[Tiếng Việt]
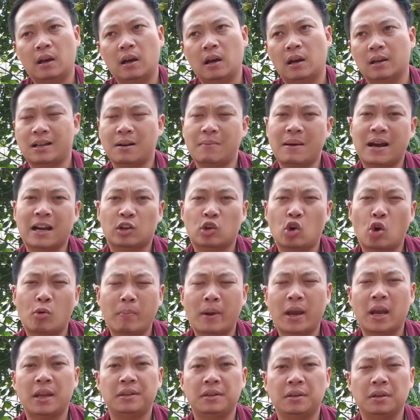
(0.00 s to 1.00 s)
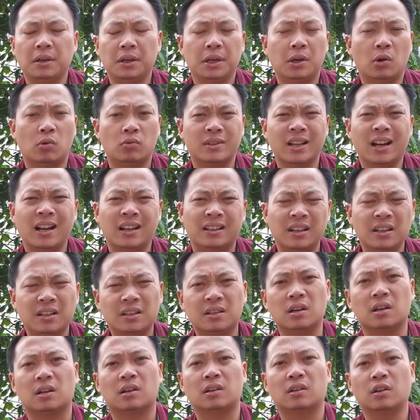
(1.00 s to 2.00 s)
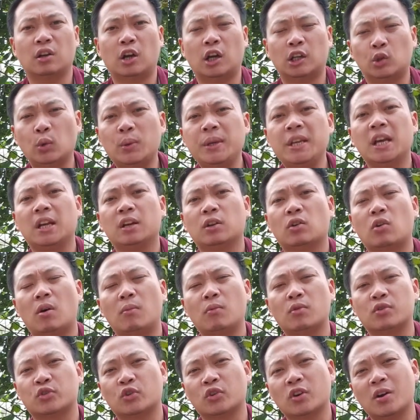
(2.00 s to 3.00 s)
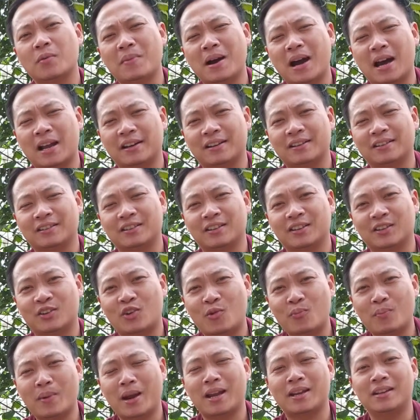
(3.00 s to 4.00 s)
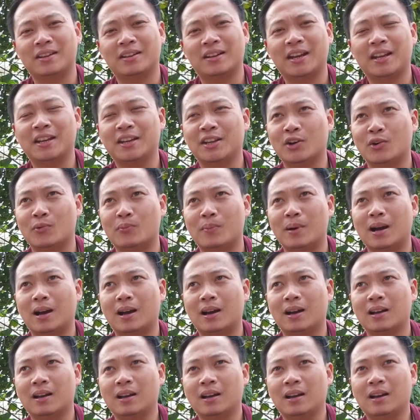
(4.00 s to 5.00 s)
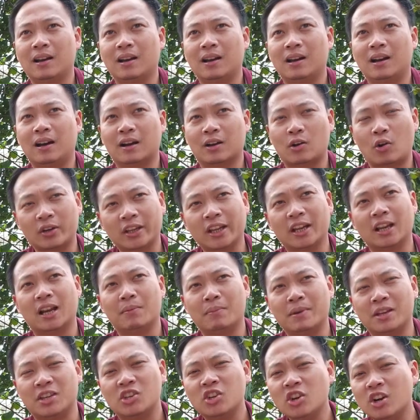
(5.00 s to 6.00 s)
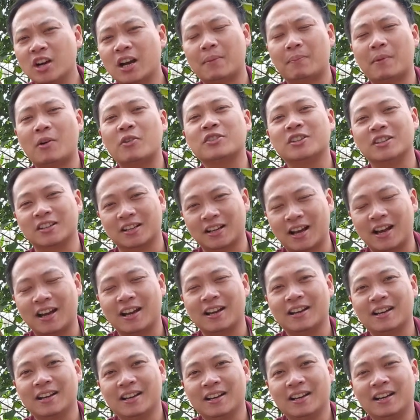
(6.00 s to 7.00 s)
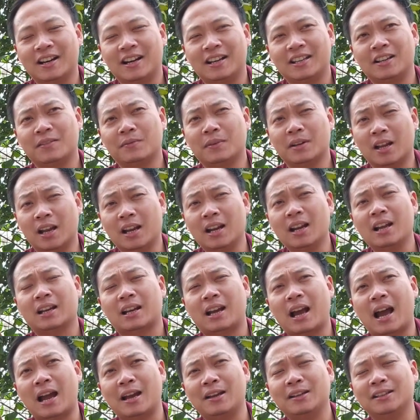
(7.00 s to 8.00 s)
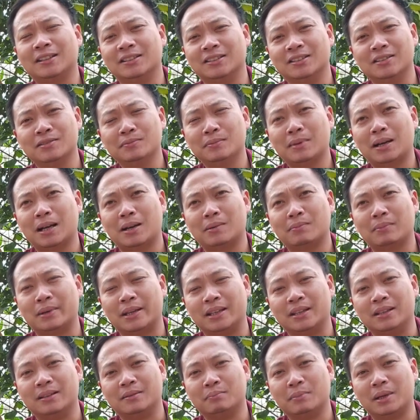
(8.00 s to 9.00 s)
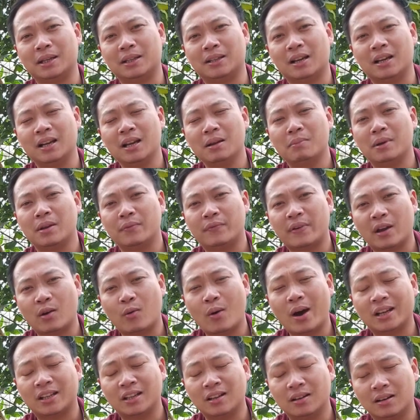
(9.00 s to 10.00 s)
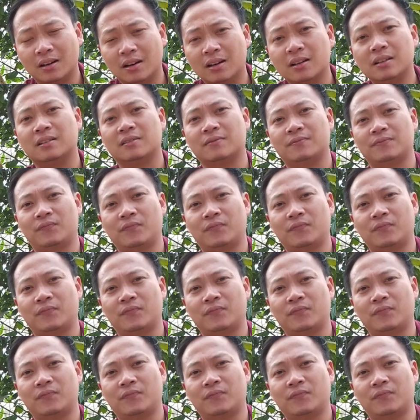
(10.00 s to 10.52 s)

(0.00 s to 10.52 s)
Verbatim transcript: à, các bạn comment những điều rất là tích cực à, tuy nhiên có một số các bạn comment những cái điều mà à, có thể là mình chưa gặp bao giờ cả nhưng mà đấy là cái thứ mà mình mình thấy là mình phải hoàn thiện hơn